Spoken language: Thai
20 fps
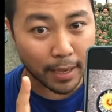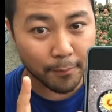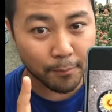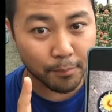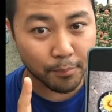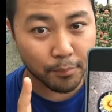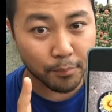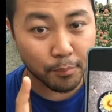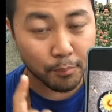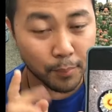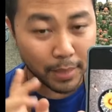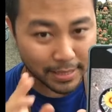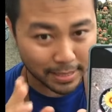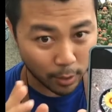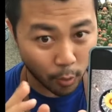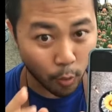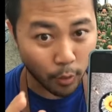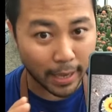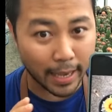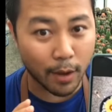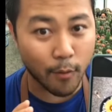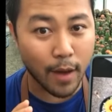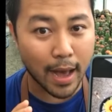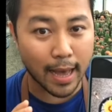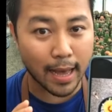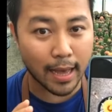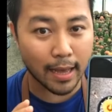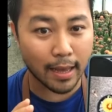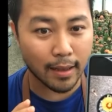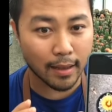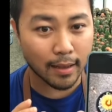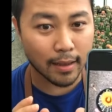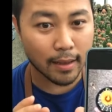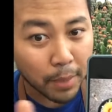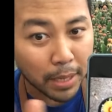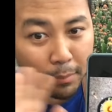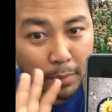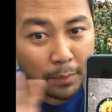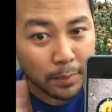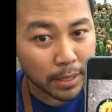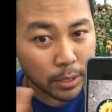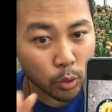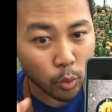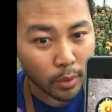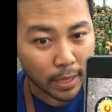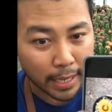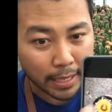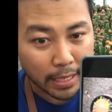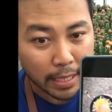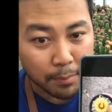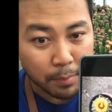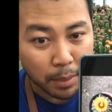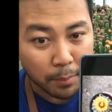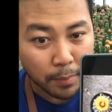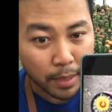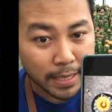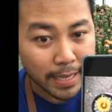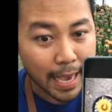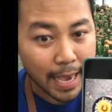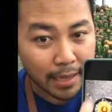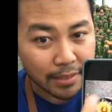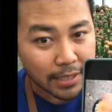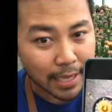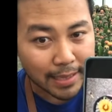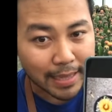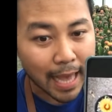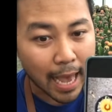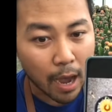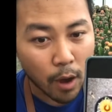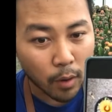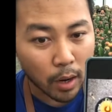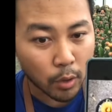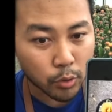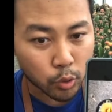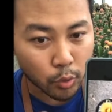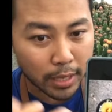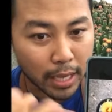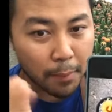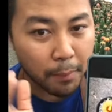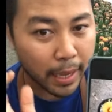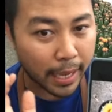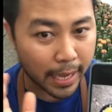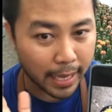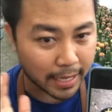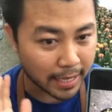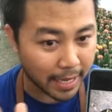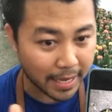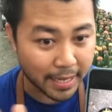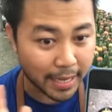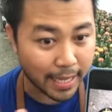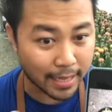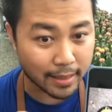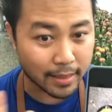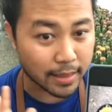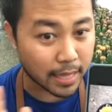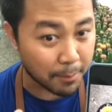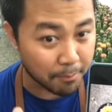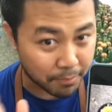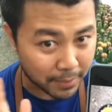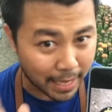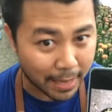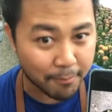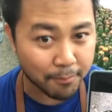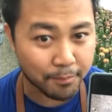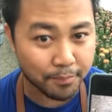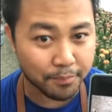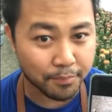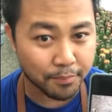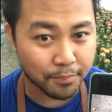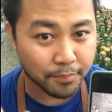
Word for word: เคไหมมันจะโอเคกว่ามันไม่มีตัวไหนที่มันมาแย่งสายตาของเราตัวนี้พระเอกเด่นเเต็มเต็ม